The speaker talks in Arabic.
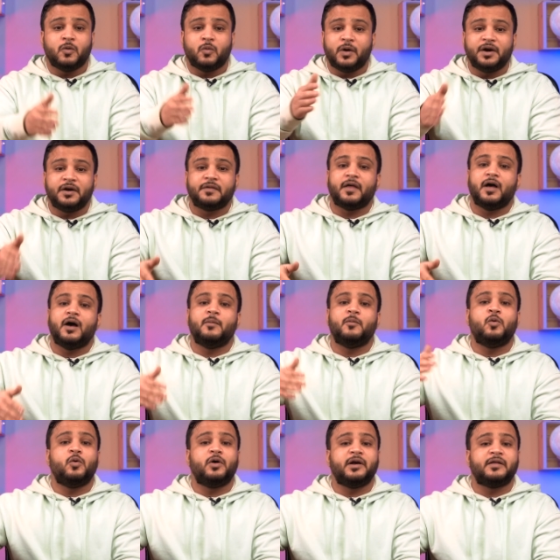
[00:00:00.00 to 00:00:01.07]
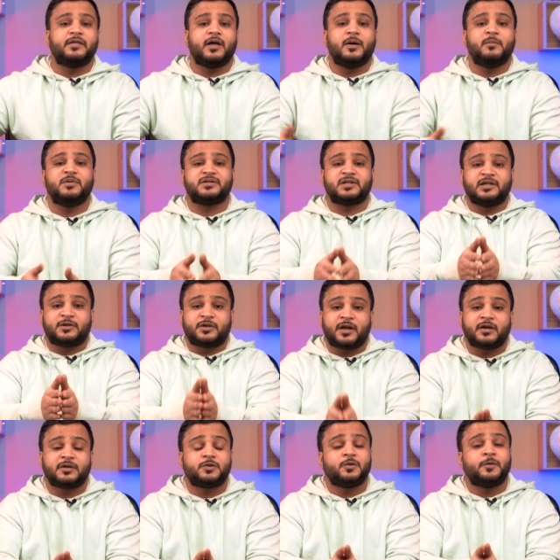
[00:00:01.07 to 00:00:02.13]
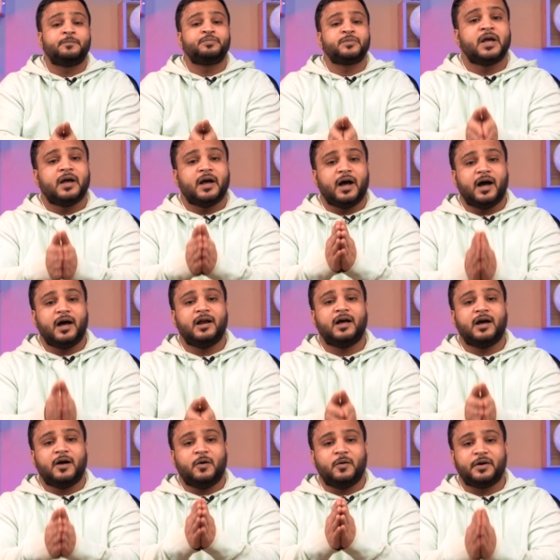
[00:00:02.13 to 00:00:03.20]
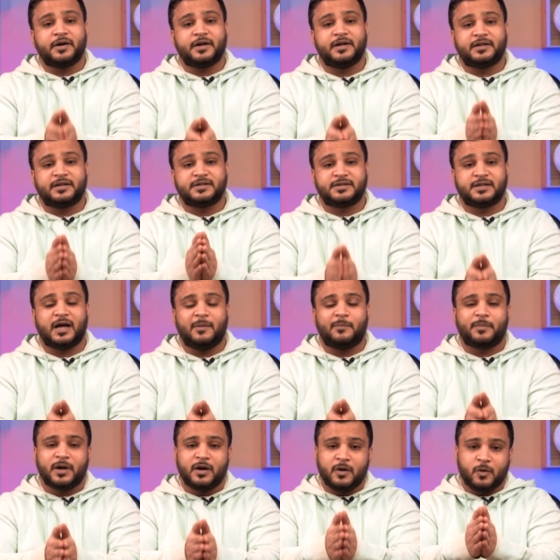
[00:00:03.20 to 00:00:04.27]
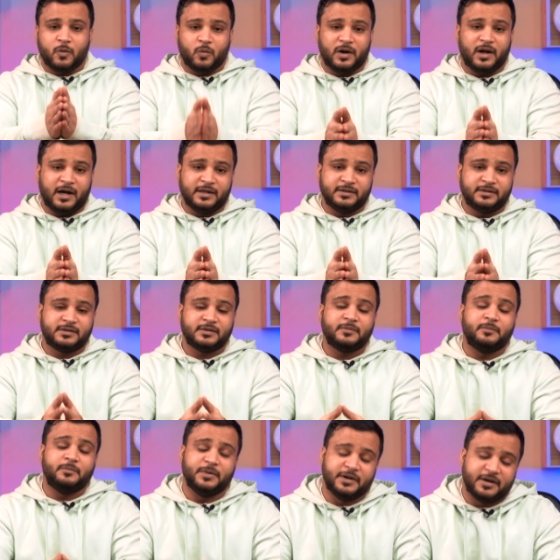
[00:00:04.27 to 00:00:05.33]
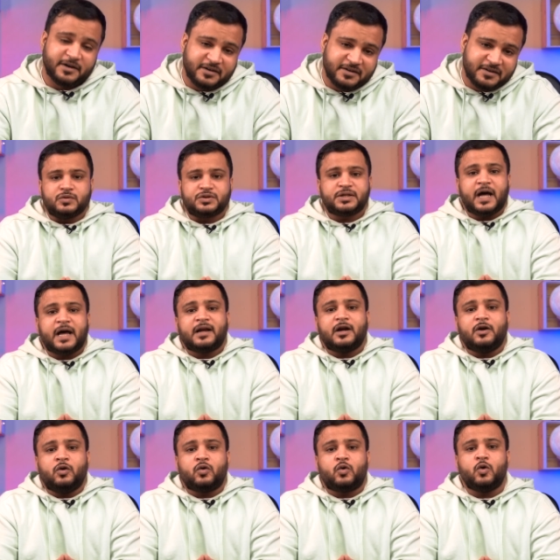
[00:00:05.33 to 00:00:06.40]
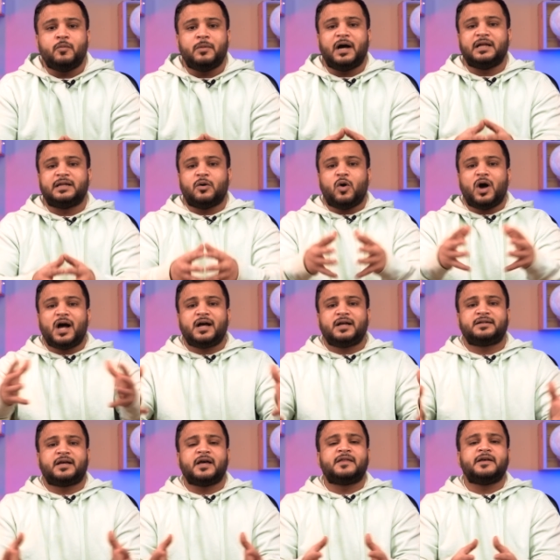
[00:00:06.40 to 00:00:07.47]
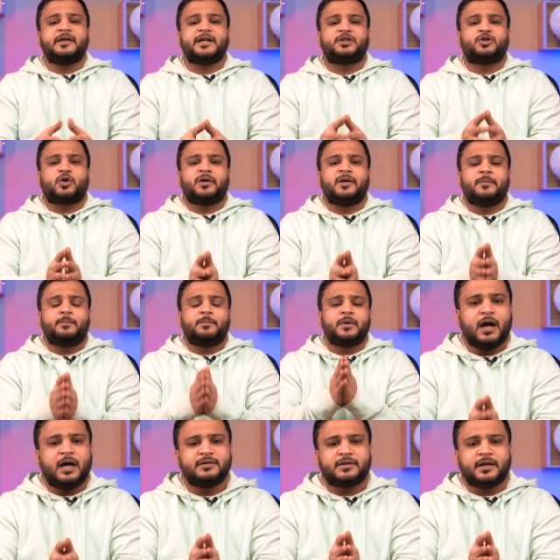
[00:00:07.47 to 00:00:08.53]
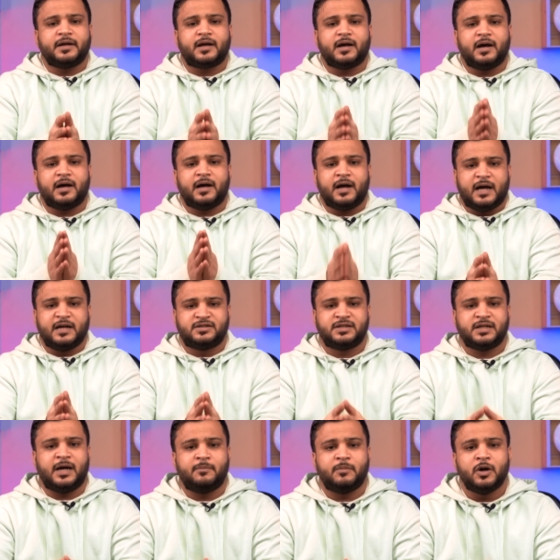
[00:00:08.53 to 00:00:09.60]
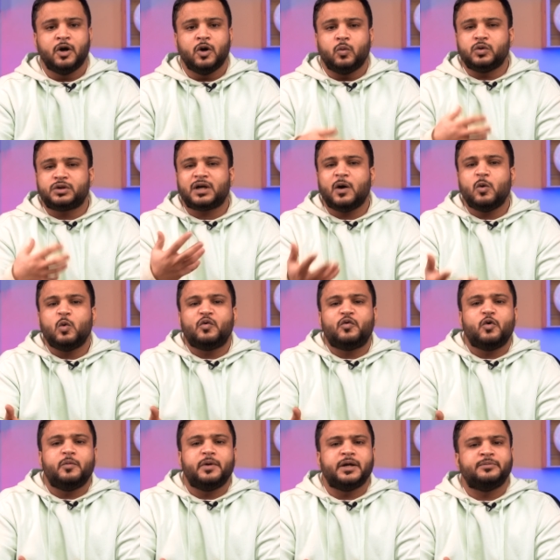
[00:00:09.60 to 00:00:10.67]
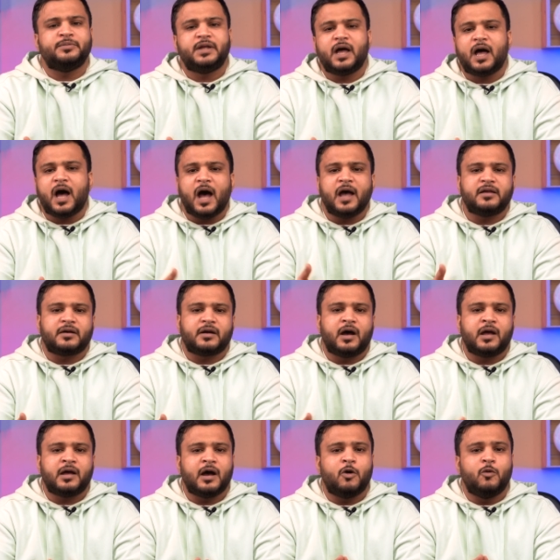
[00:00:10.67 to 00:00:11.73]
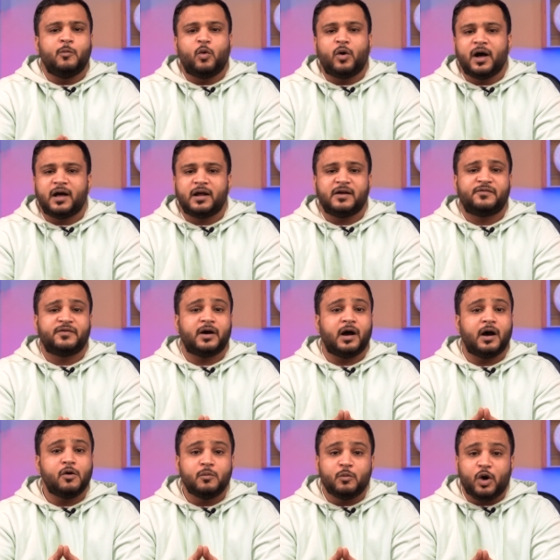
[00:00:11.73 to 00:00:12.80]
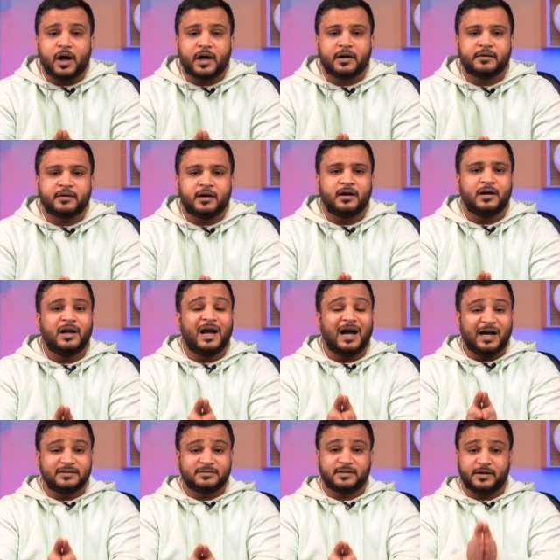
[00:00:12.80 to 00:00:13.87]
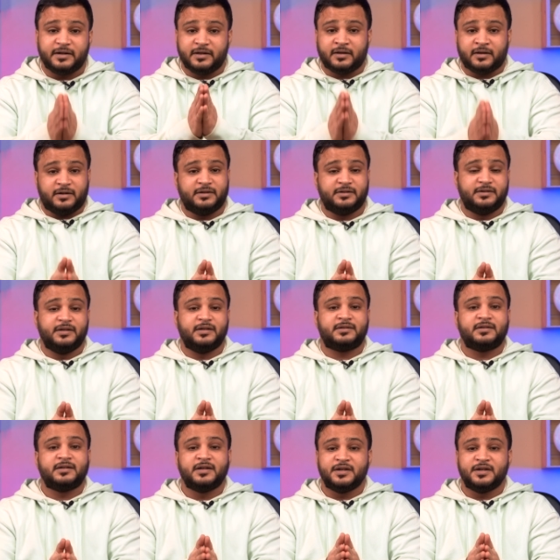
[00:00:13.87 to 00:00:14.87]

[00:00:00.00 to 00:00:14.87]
والنظام هو النظام بسيطرته على حرية الشعب والحد منها وصار للحكومة أدوات كثيرة ترهب عن طريقها الشعب وتخوفوا من ابداء اي راي او مخالفه او معارضه عن طريق عده